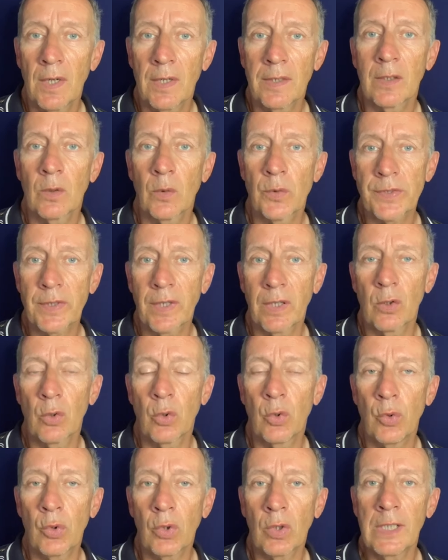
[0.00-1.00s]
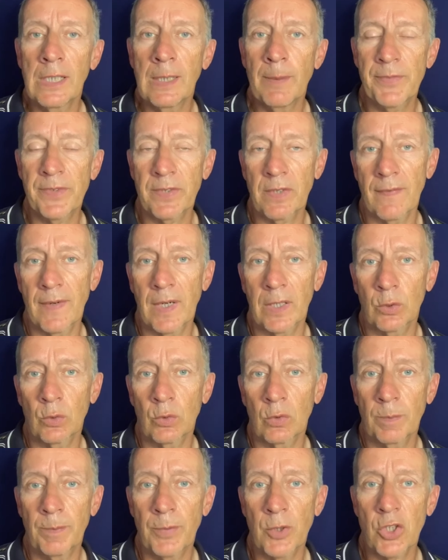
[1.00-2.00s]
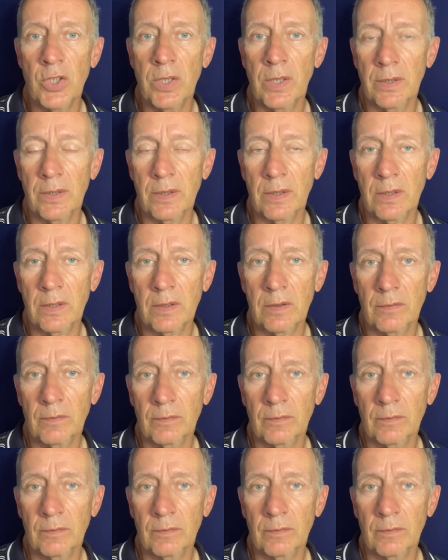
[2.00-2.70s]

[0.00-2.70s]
der uns eine höhere Lebenserwartung beschert hat.